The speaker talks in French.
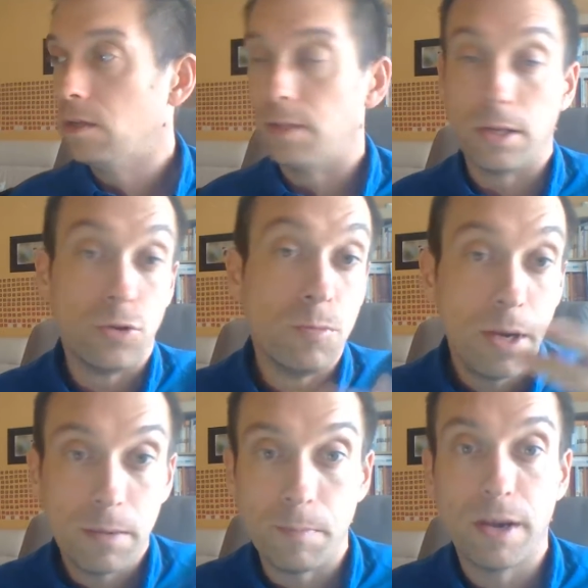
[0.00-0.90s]
d'un
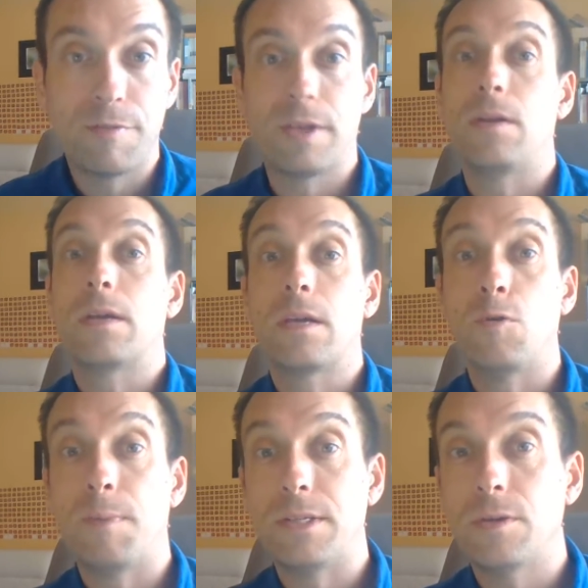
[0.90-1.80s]
domaine, bref, qui, le
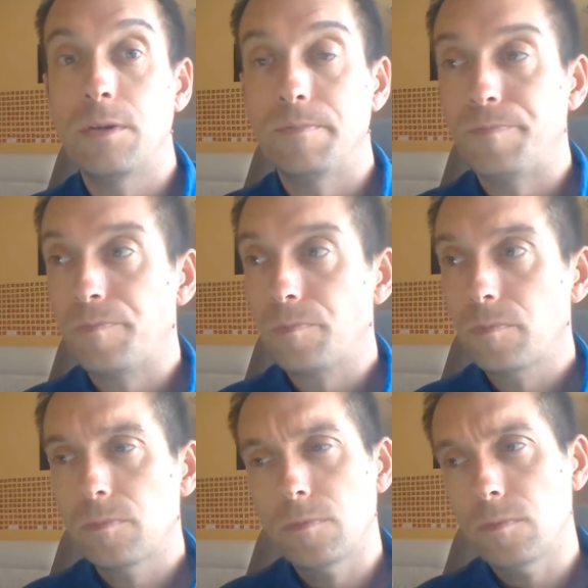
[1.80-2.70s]
passionne,
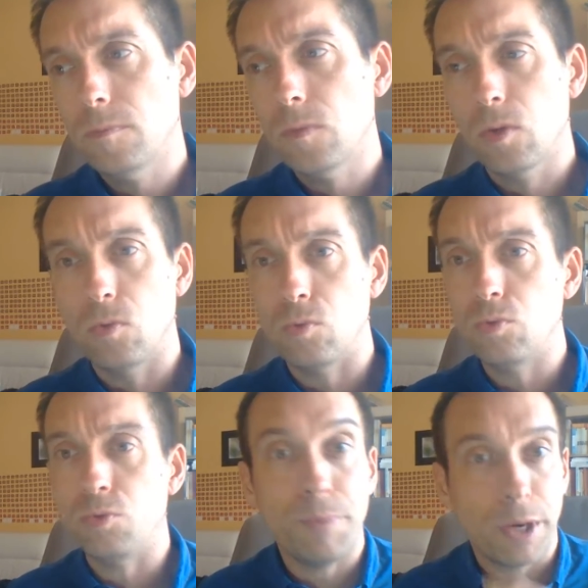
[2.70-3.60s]
ou
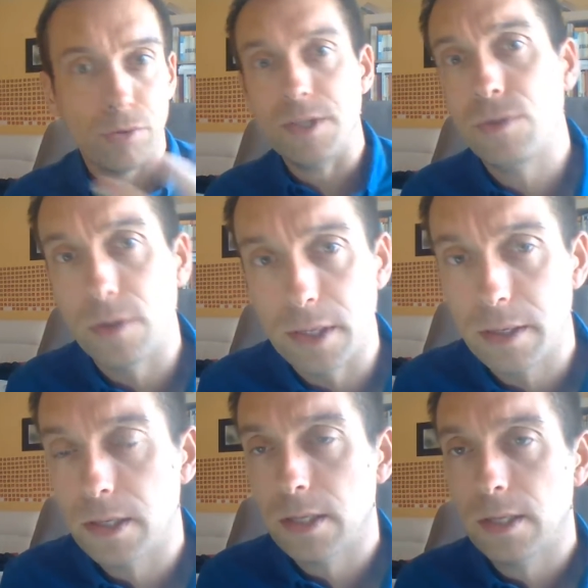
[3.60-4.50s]
d'une période historique